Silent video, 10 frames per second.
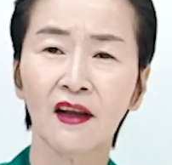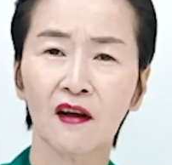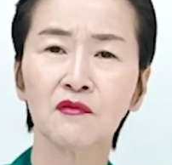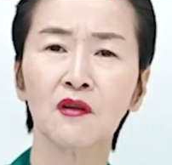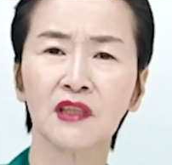
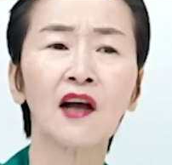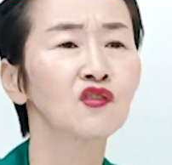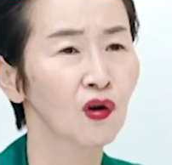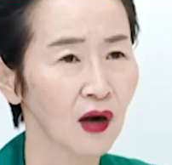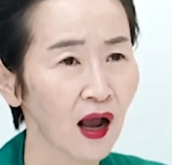그러면서
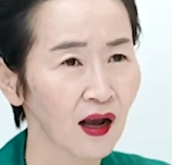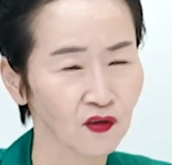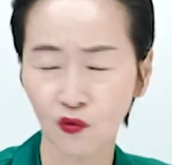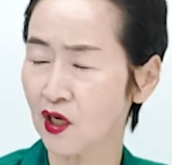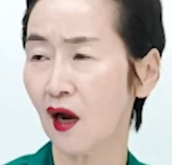닥쳐라
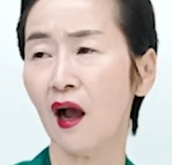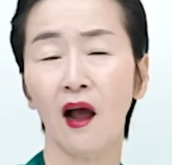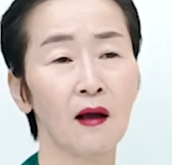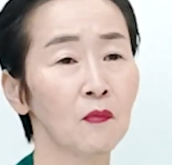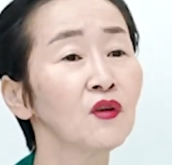
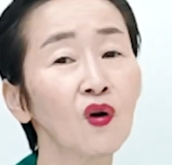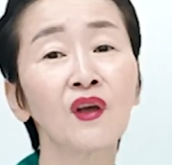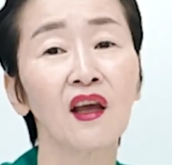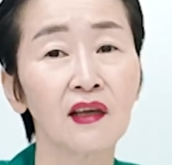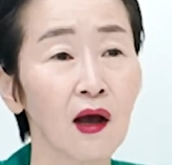여자가 뭐
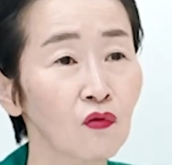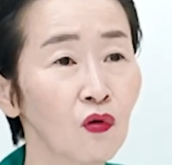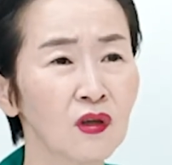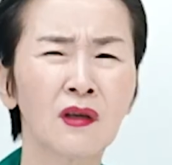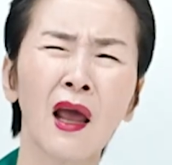이렇게
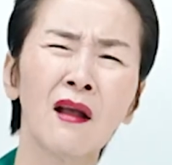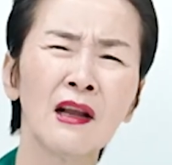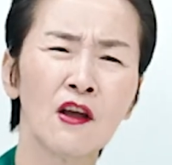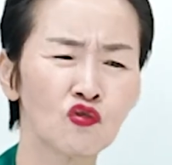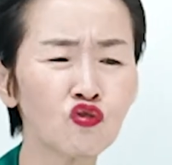얘기하고 이렇게
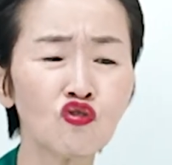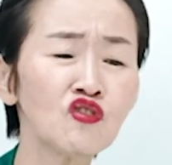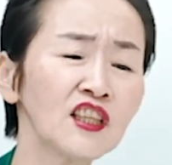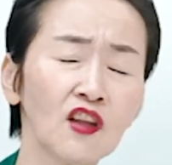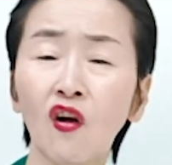
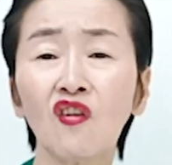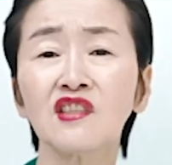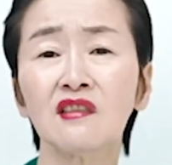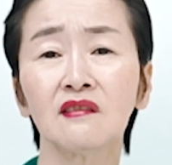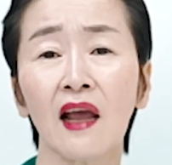수준이
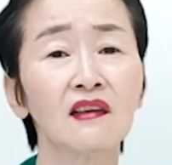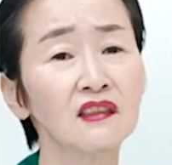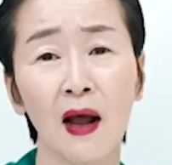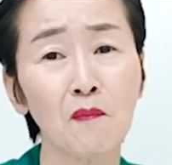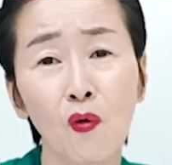떨어지는
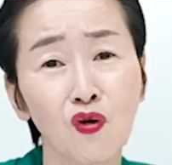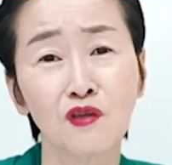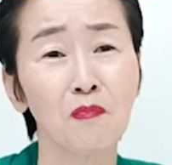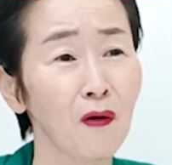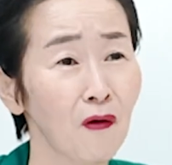댓글은 안 보고
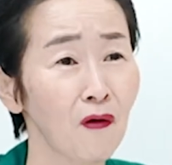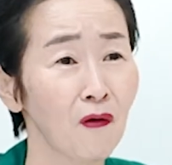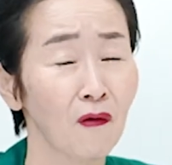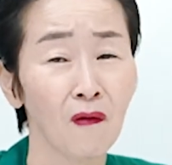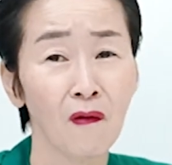
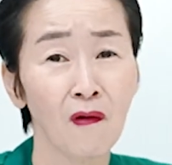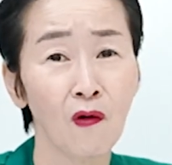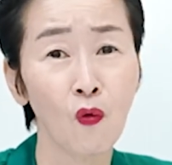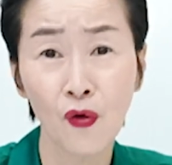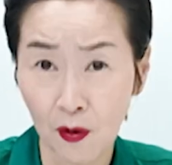싶어.
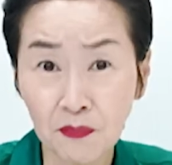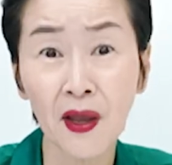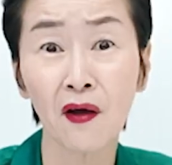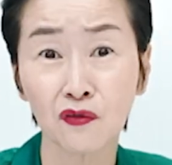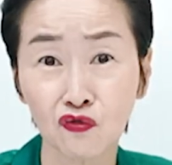
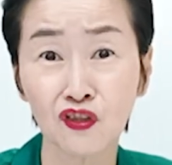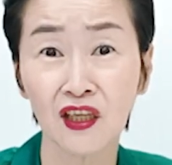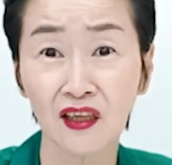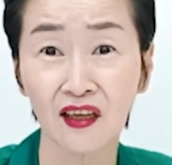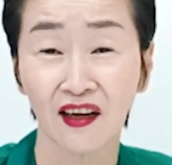오염돼요
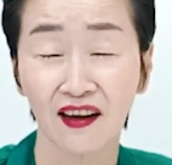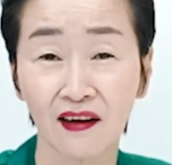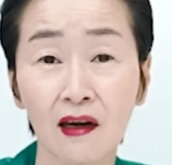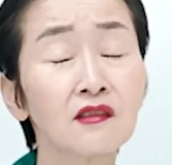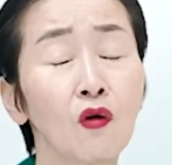눈이.
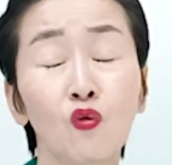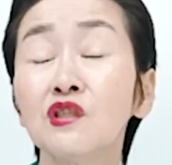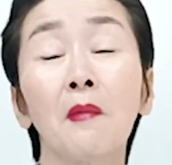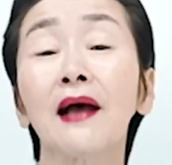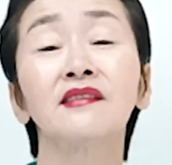그래서
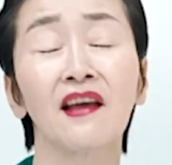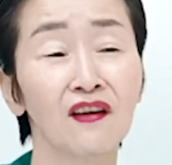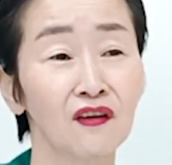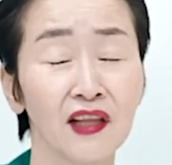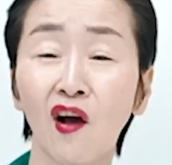오지
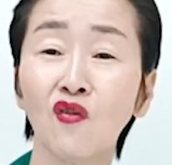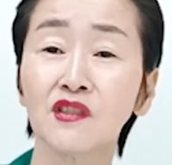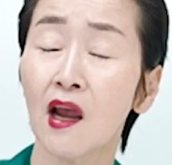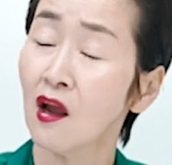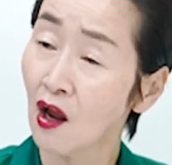마세요. 내가
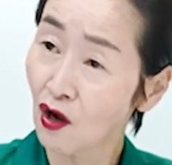언제